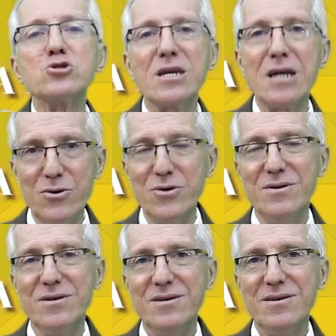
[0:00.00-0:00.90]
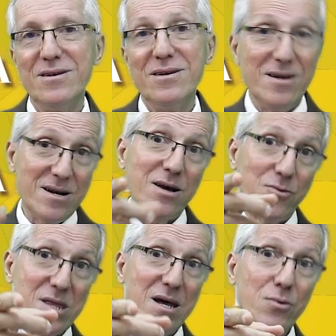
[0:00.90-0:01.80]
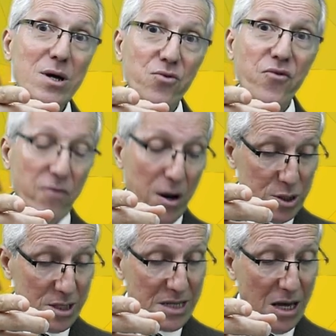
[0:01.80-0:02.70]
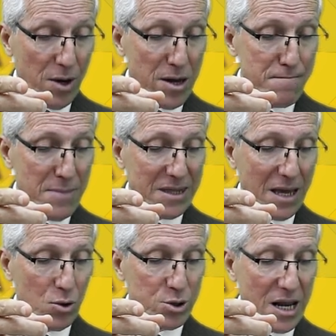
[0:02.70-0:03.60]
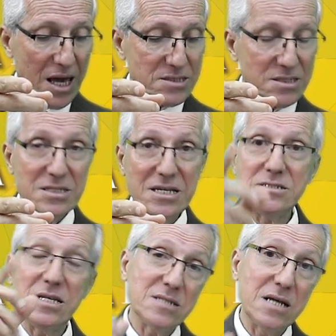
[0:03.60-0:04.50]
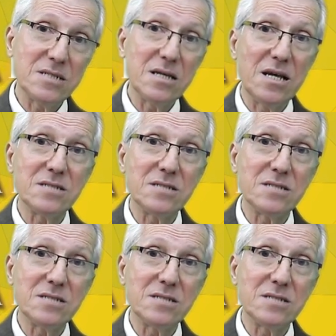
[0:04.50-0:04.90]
lo señaló? ¿Recuerdan cuando fue bautizado allá en Mateo 3, 16 y